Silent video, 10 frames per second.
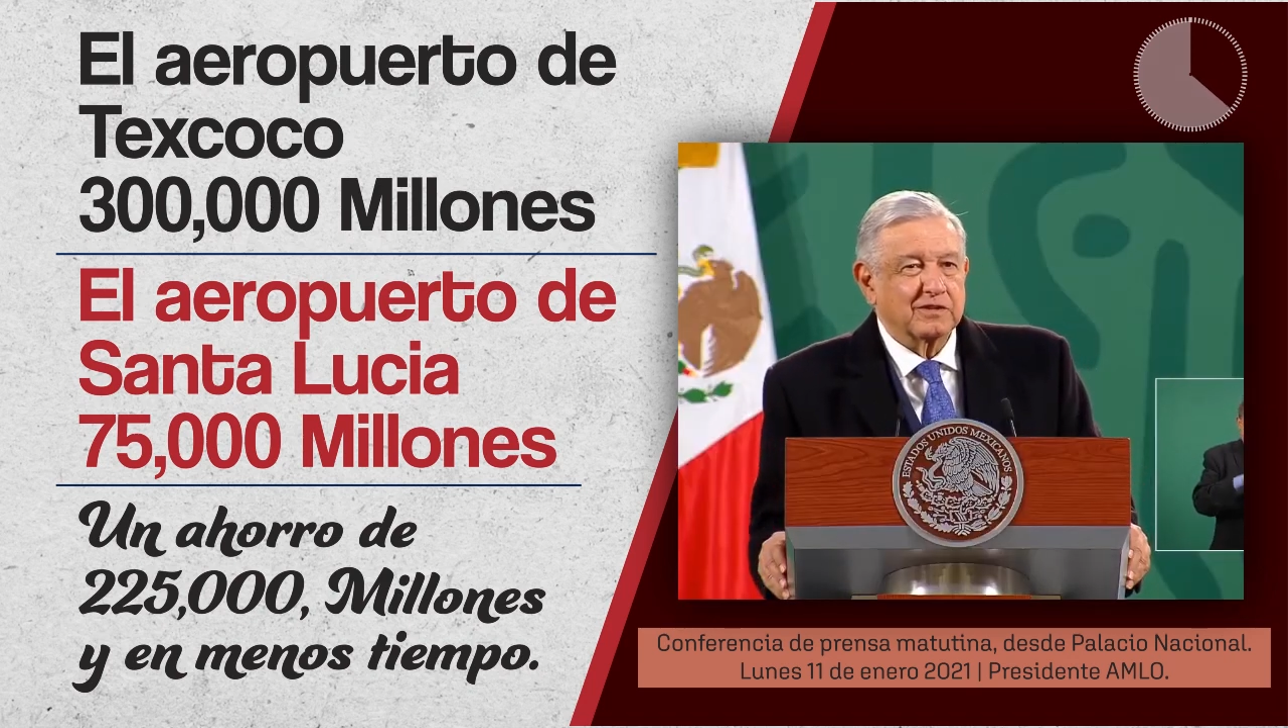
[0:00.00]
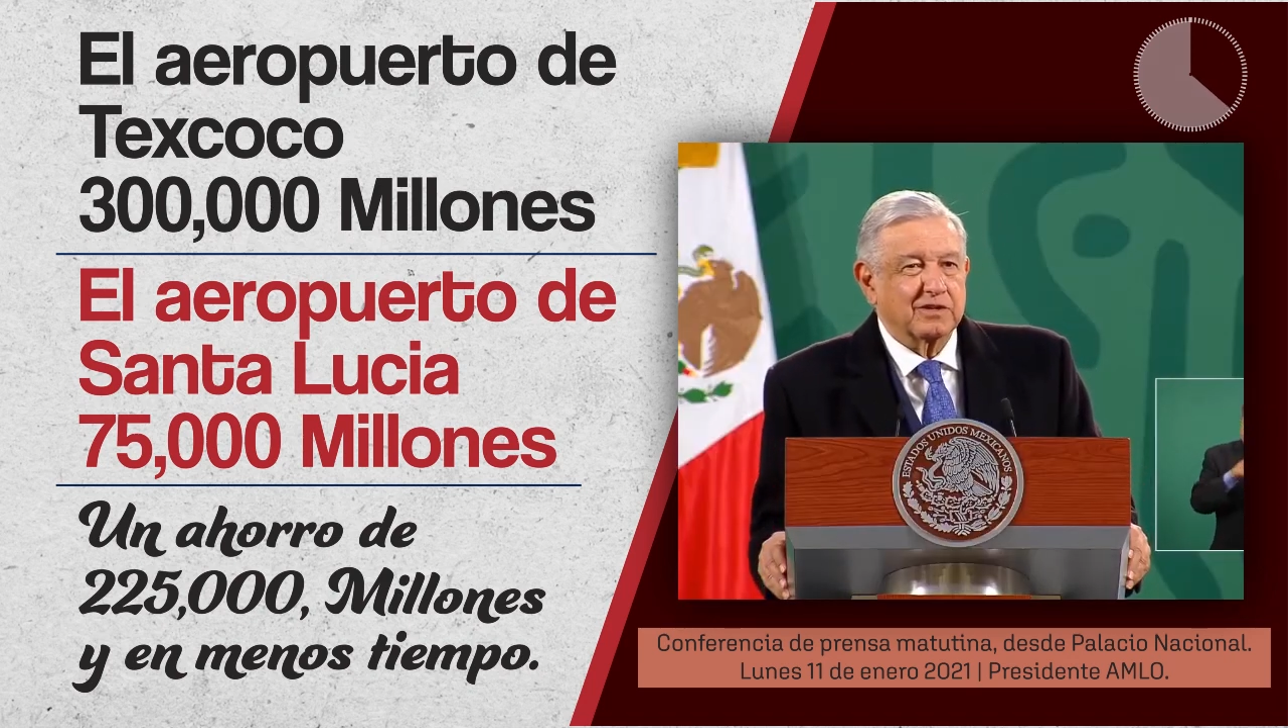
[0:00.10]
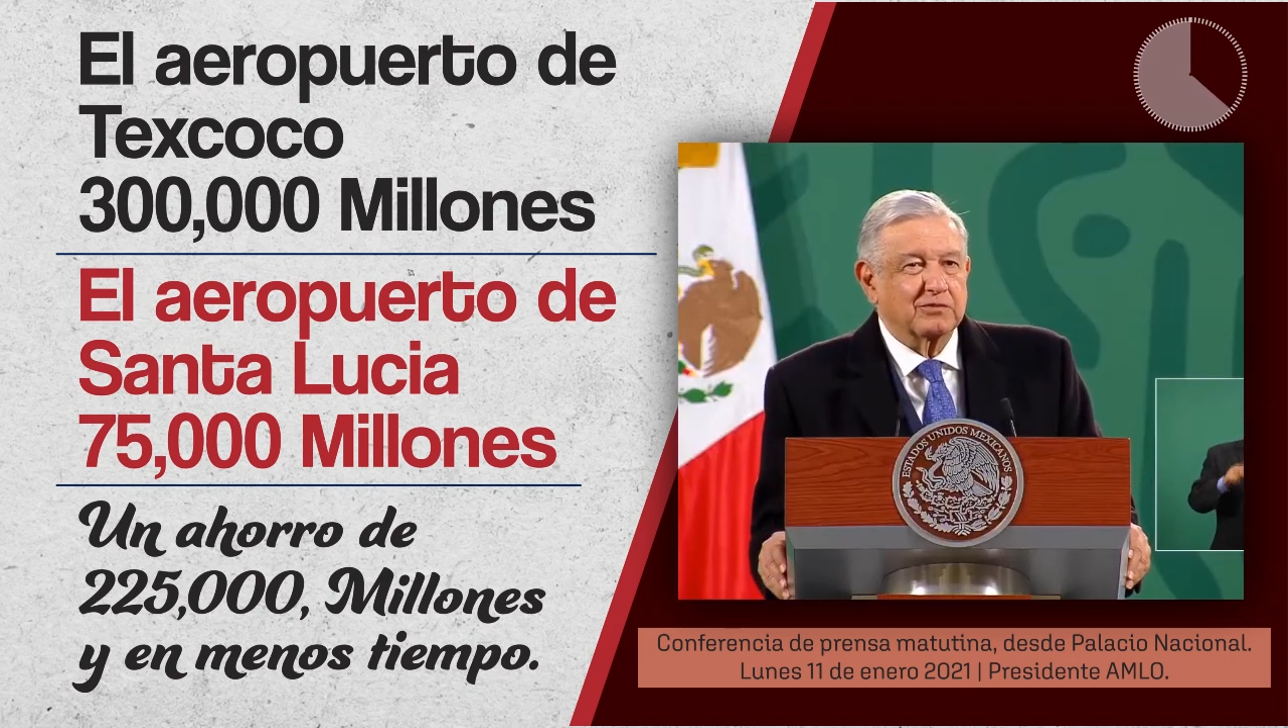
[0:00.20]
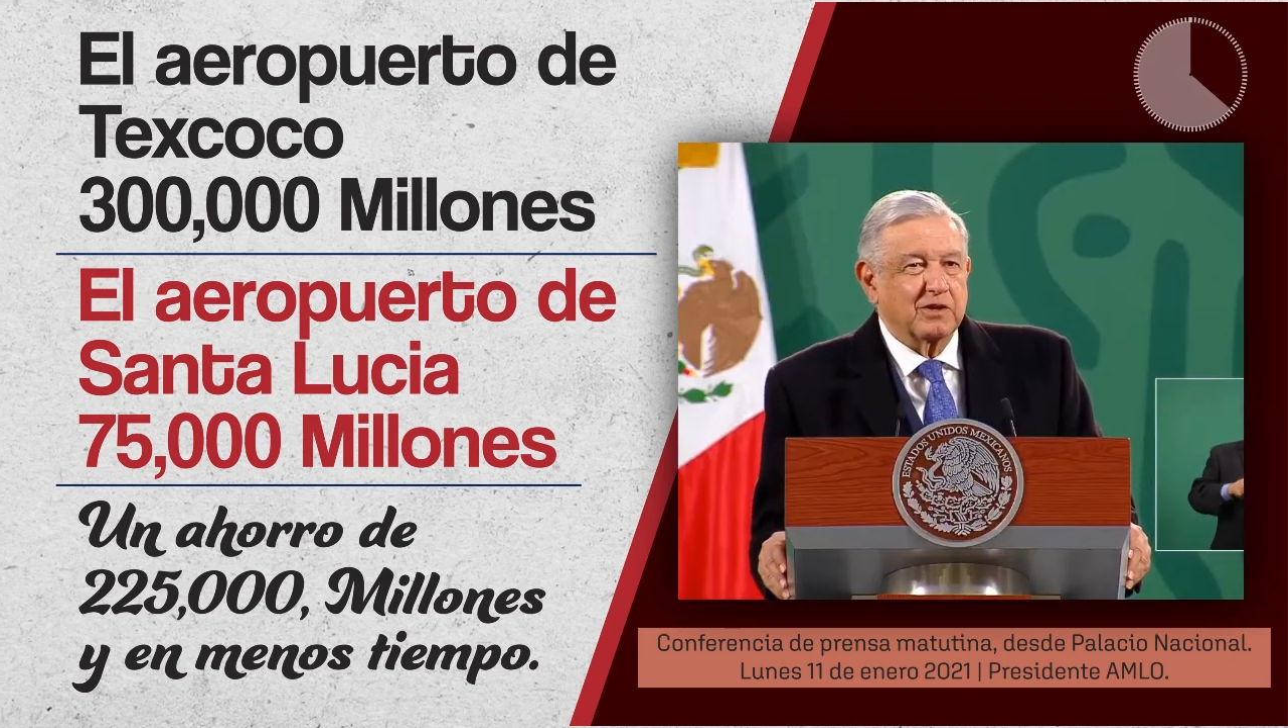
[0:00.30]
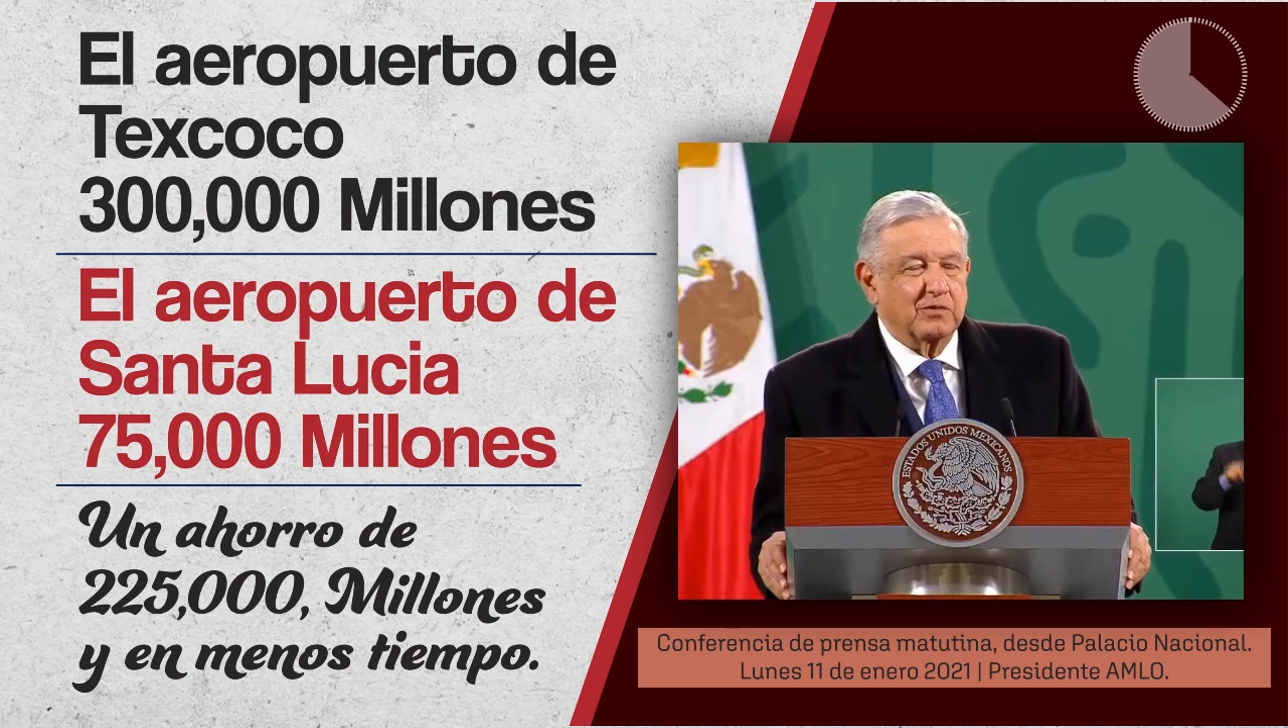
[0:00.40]

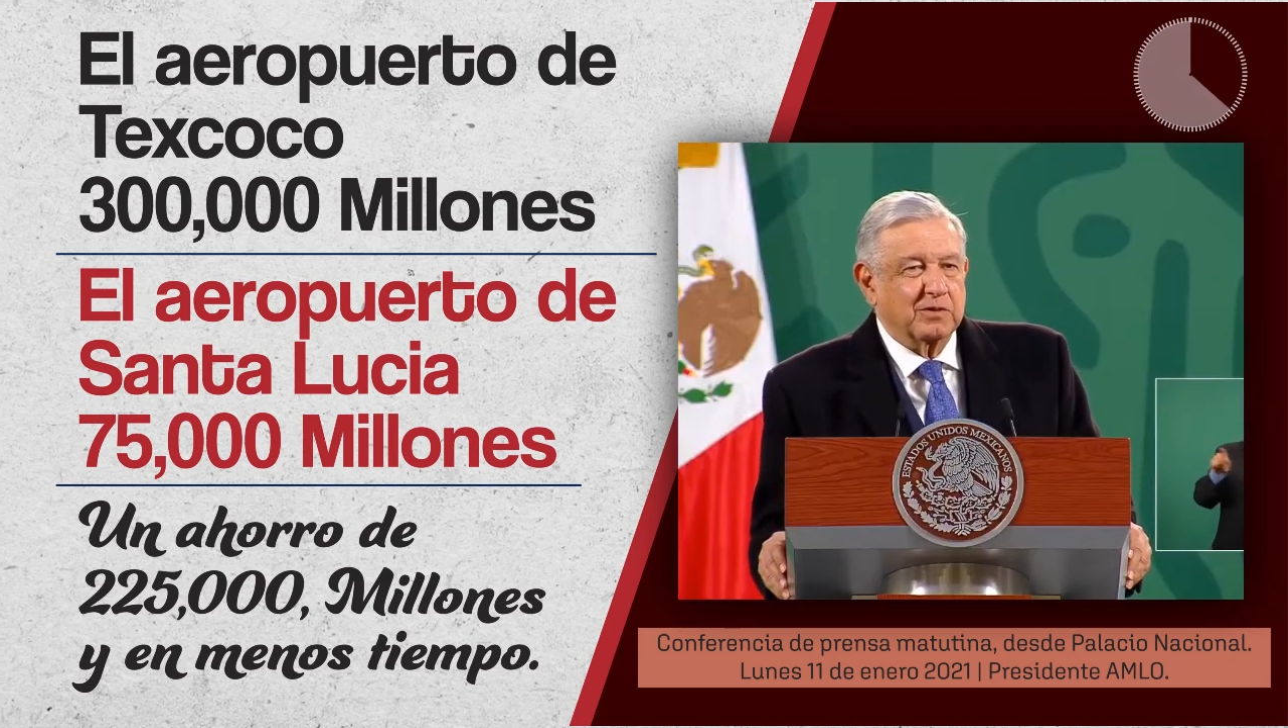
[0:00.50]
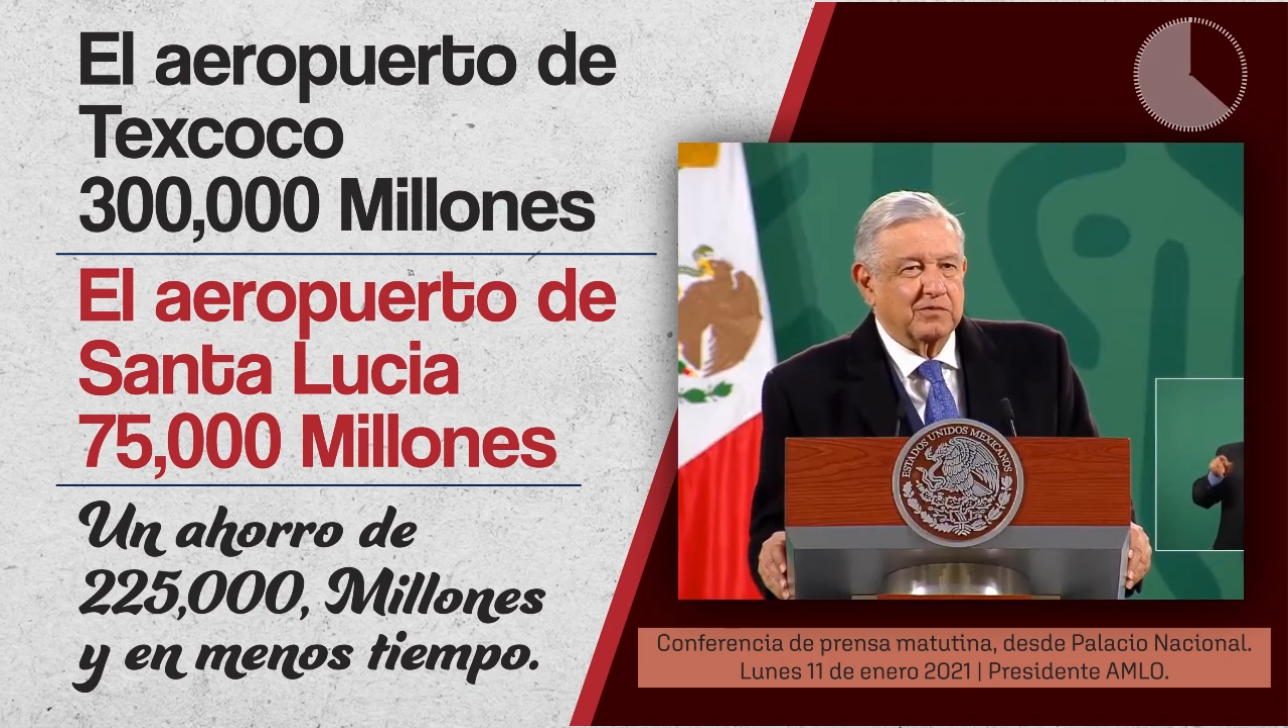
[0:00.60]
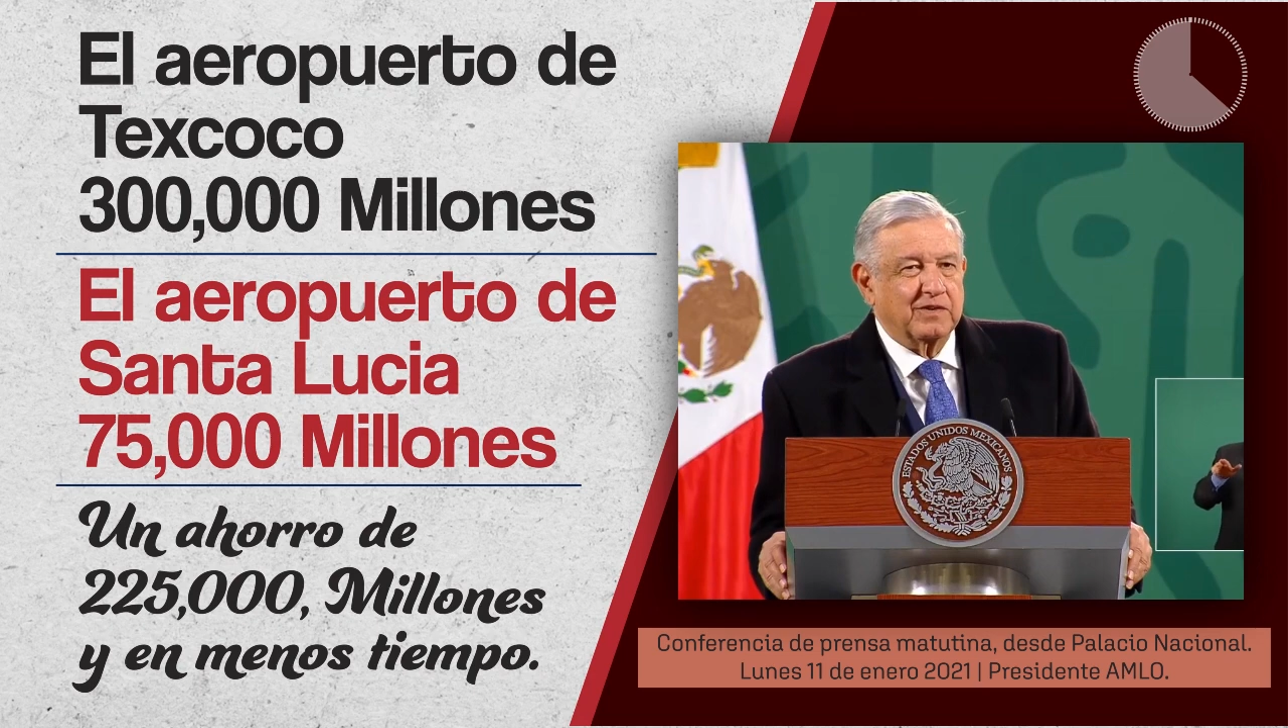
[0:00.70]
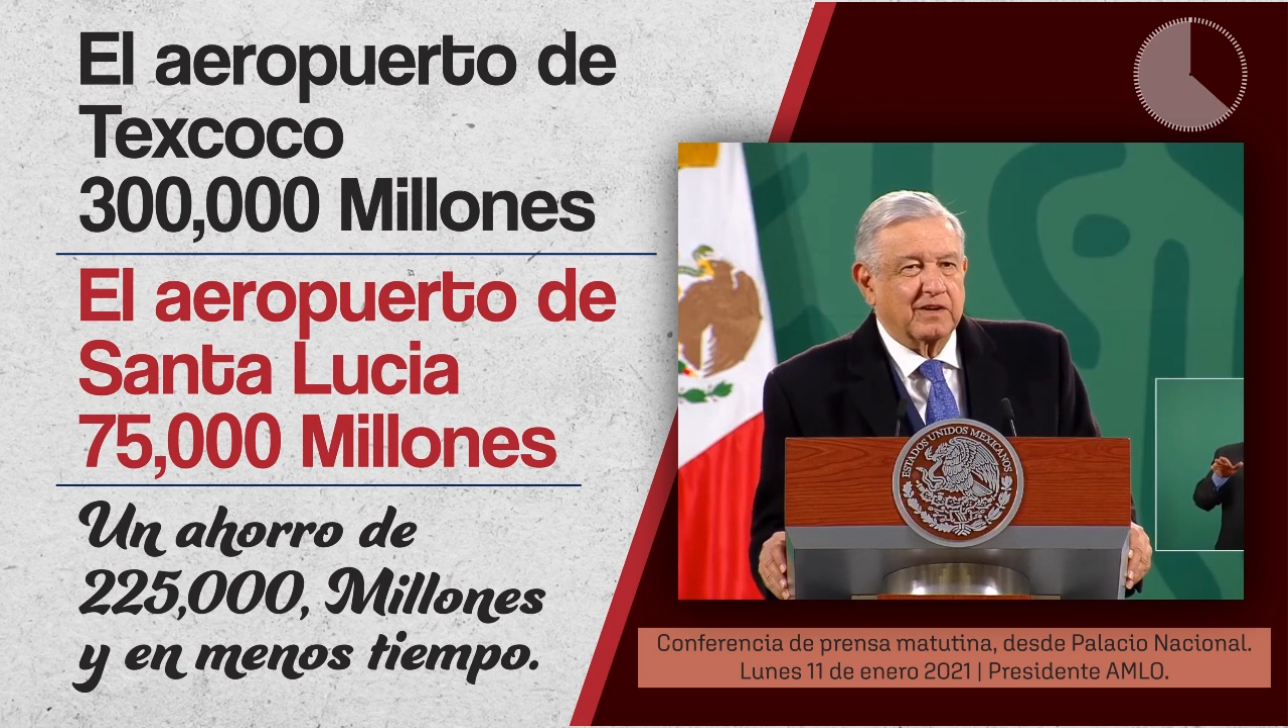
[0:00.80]
que era una obra